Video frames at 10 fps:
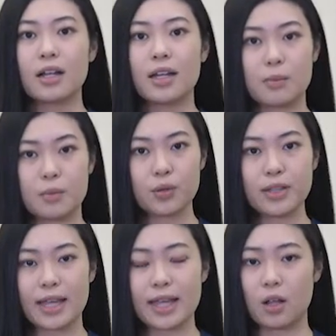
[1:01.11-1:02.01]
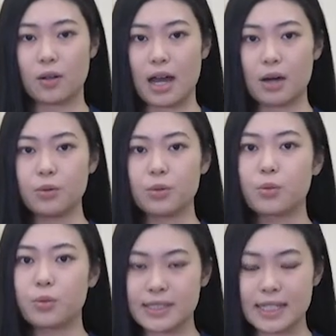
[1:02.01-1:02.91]
你断嘢落楼，
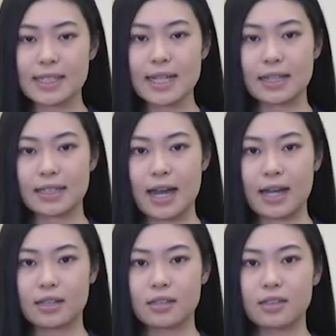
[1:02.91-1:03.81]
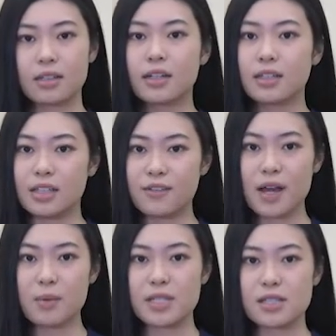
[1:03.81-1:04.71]
会整亲人噶。你一
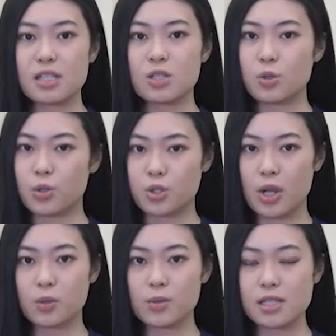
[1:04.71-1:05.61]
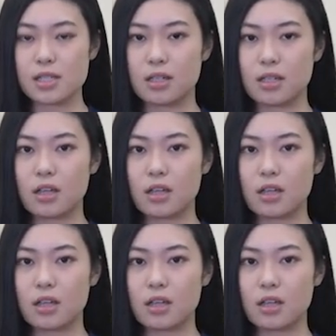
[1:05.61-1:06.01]
发脾气就会摔东西。